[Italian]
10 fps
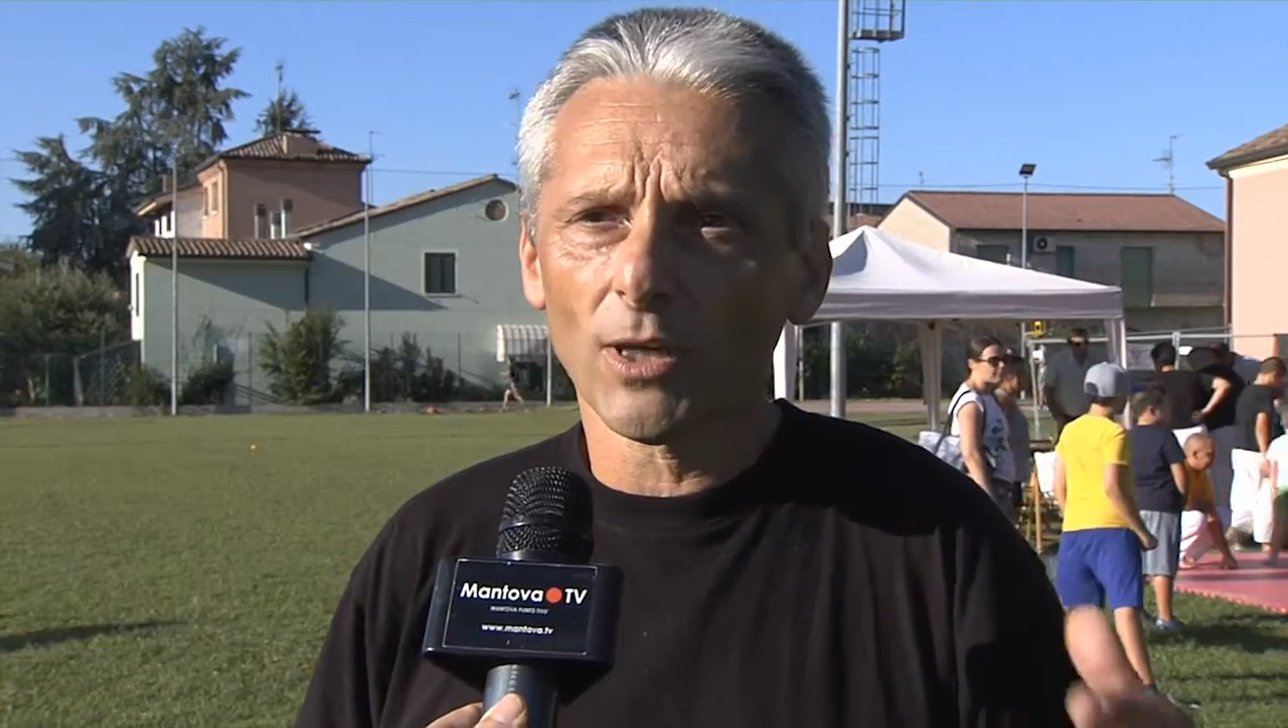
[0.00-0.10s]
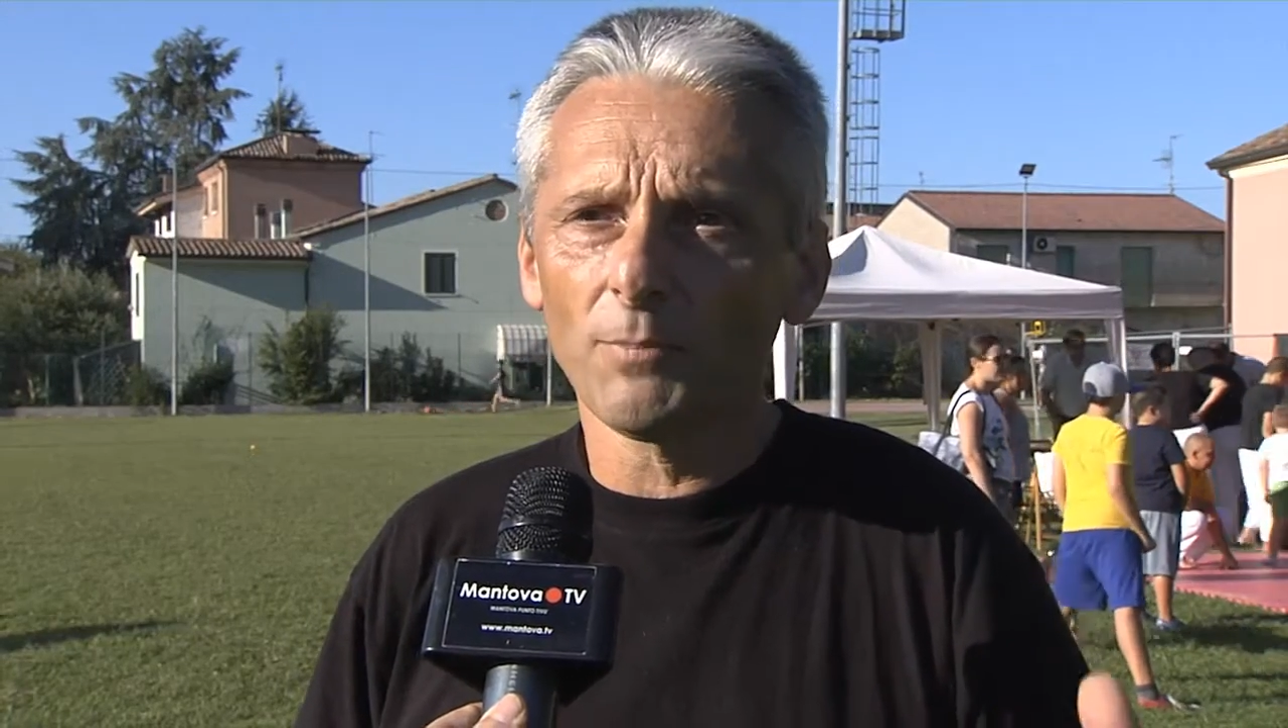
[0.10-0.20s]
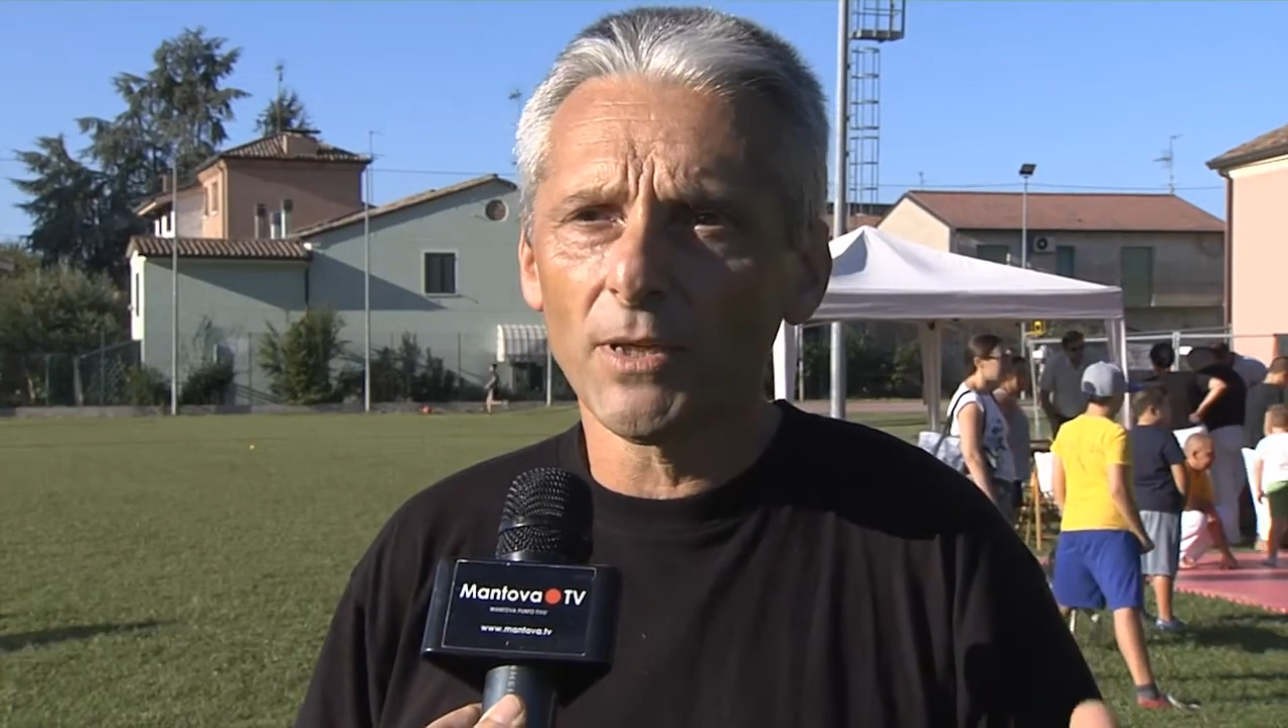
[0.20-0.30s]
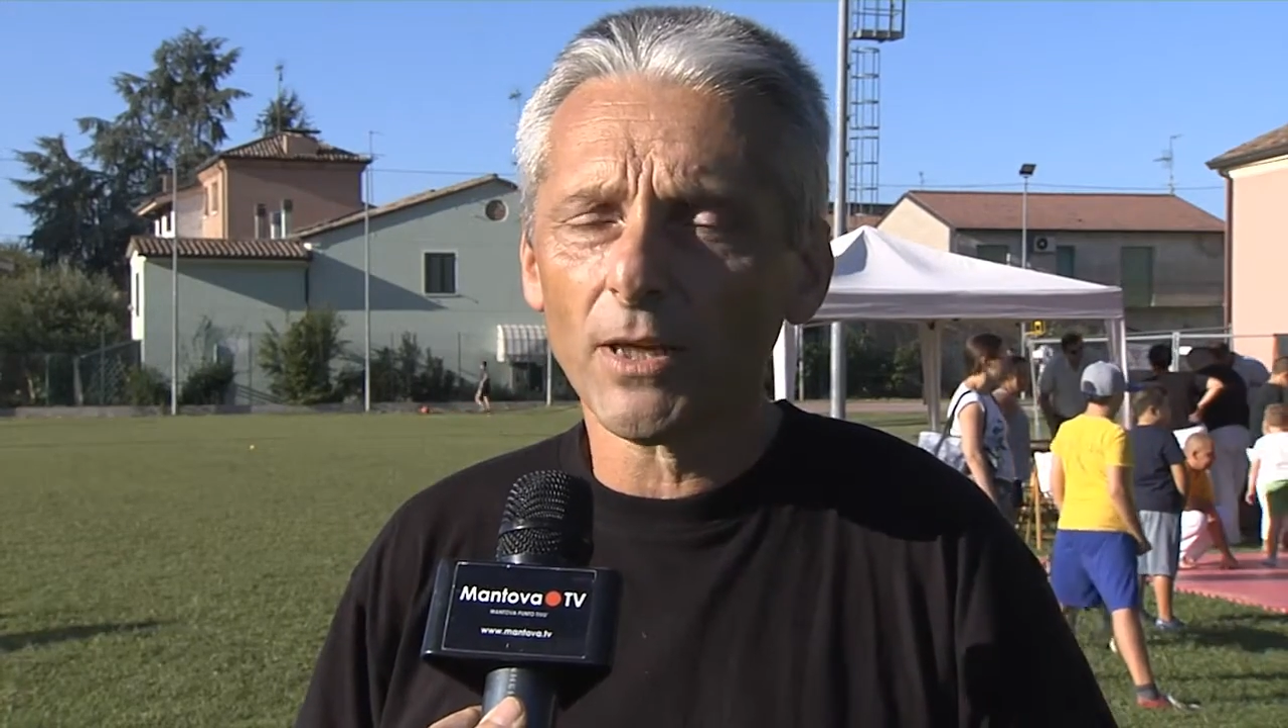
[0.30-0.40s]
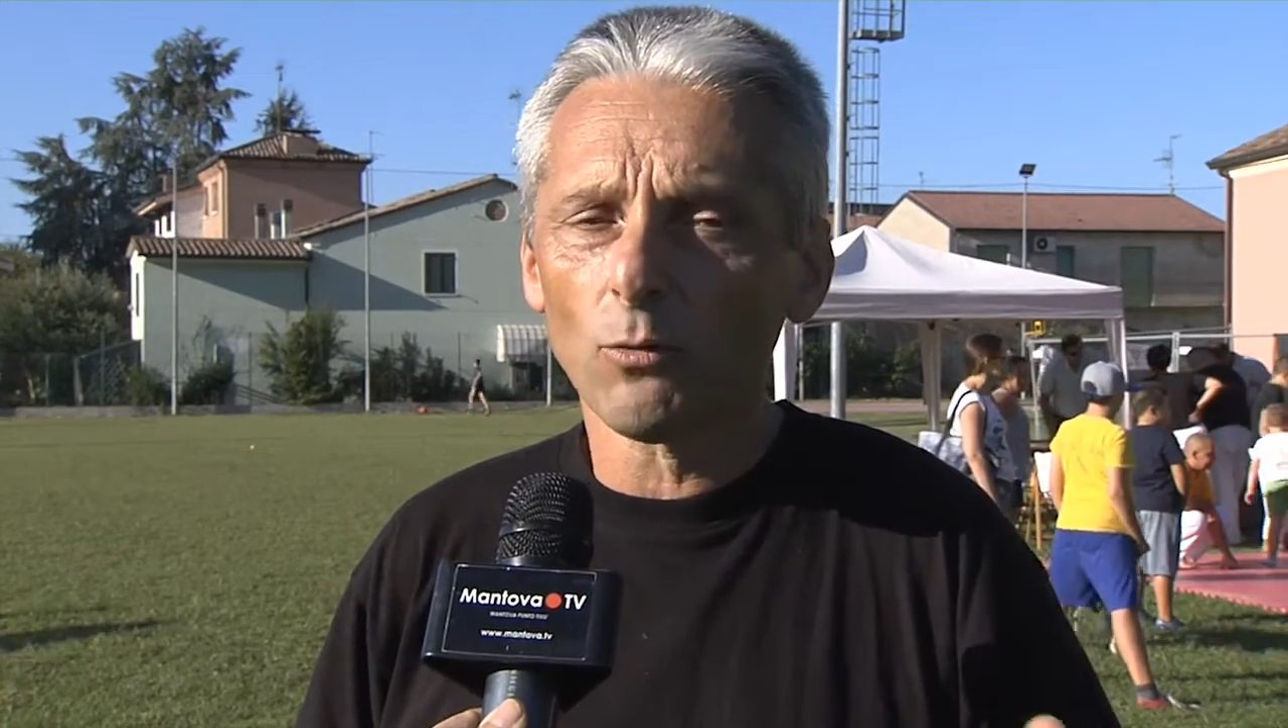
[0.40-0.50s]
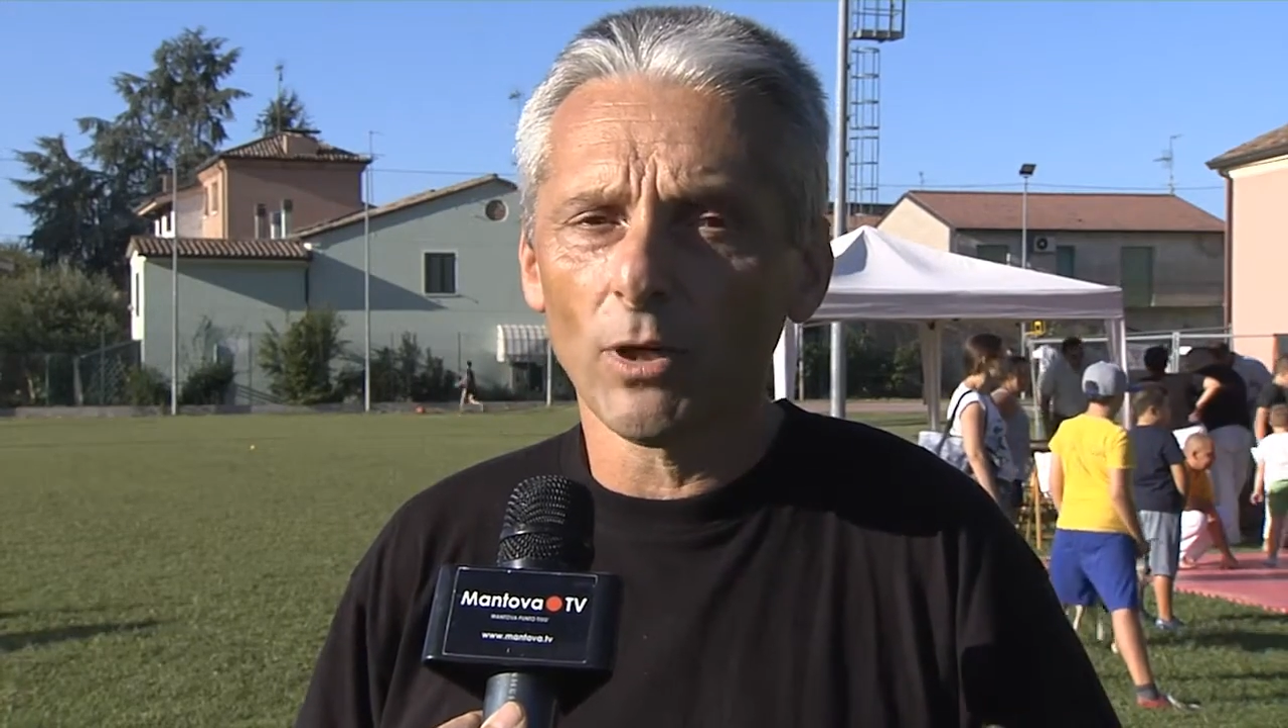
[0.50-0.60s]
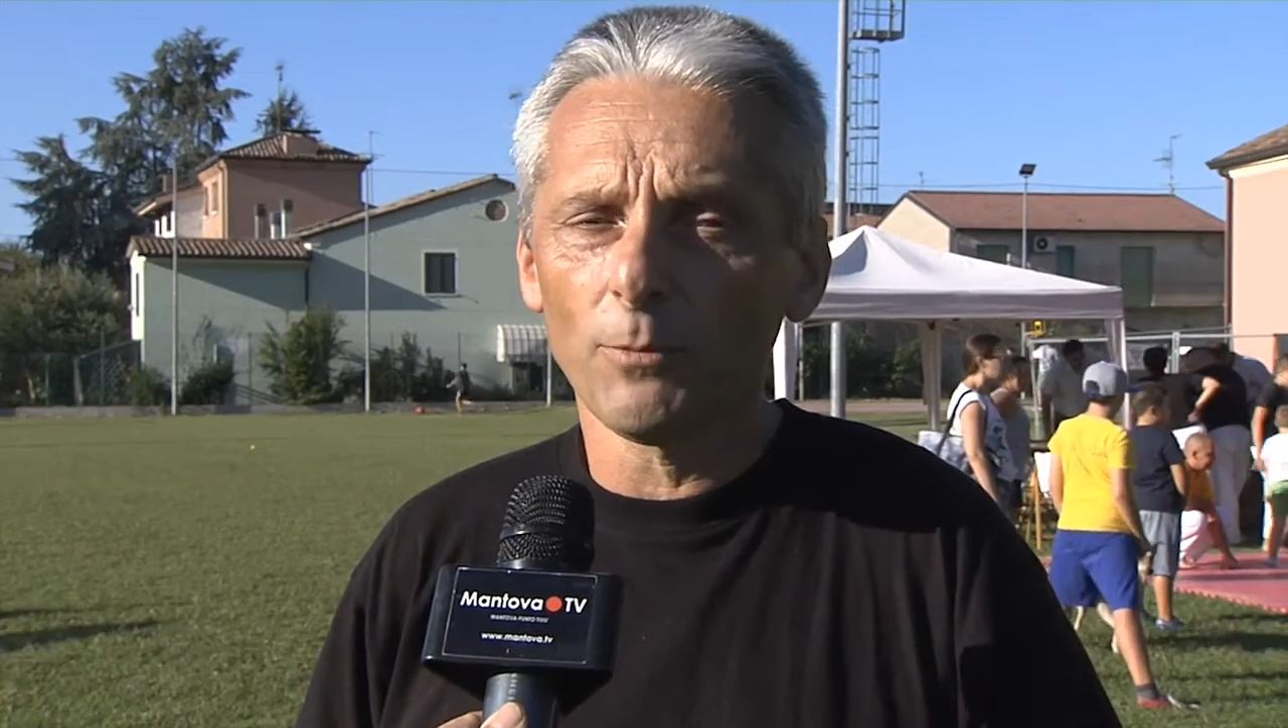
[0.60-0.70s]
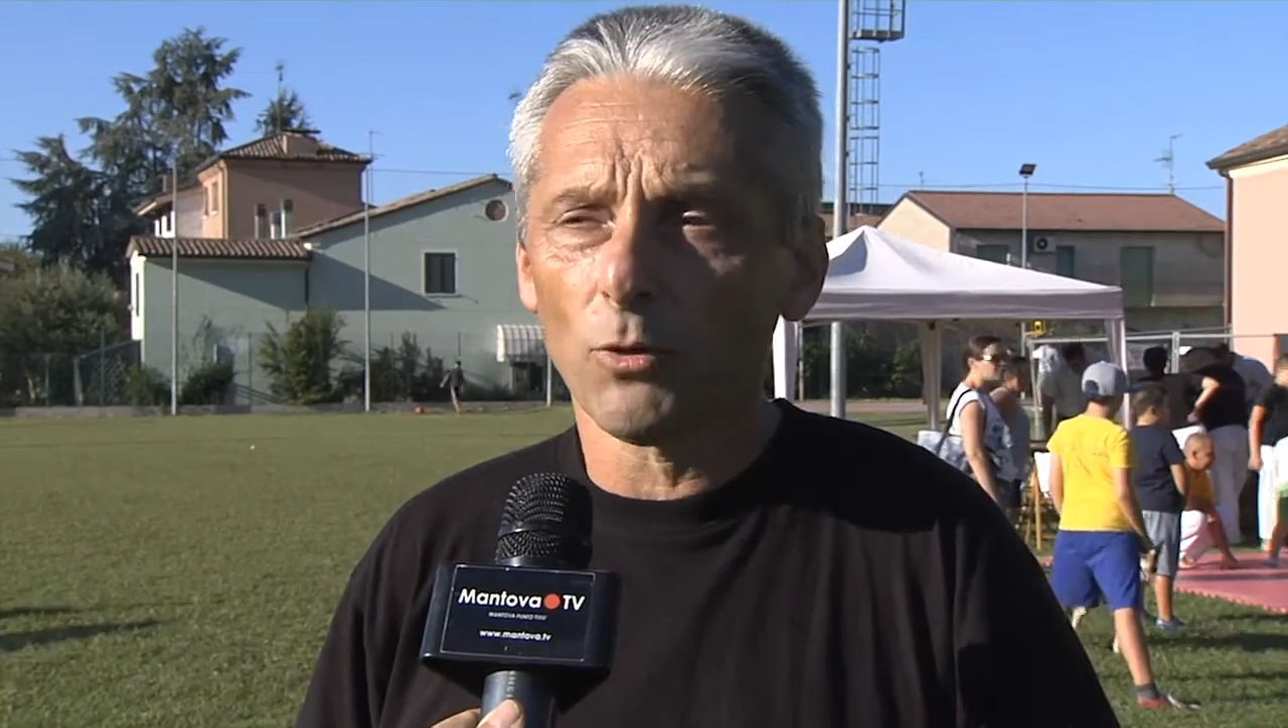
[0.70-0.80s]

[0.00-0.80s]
capire quali